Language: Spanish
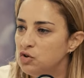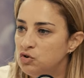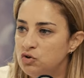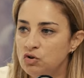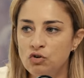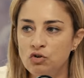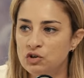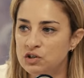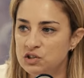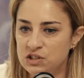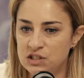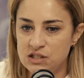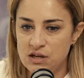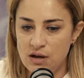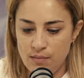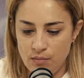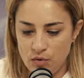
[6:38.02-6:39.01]
todo lo que ya
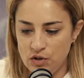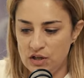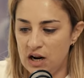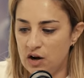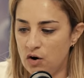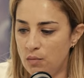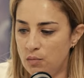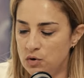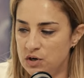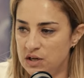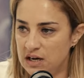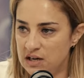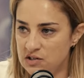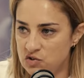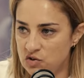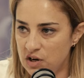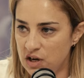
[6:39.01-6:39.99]
sabemos de la
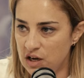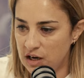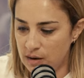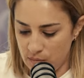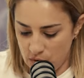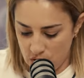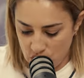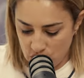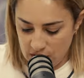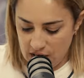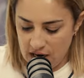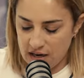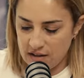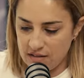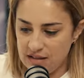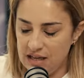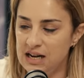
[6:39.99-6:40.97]
comunicación que queremos
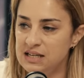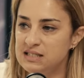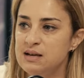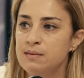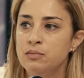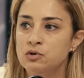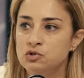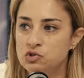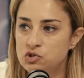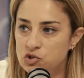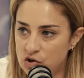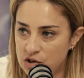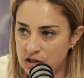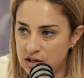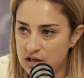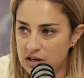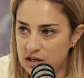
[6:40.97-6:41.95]
lograr, de las
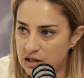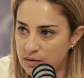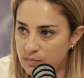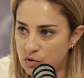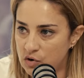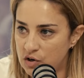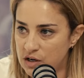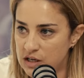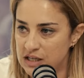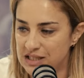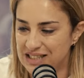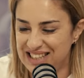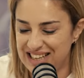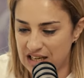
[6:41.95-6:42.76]
emociones que queremos que,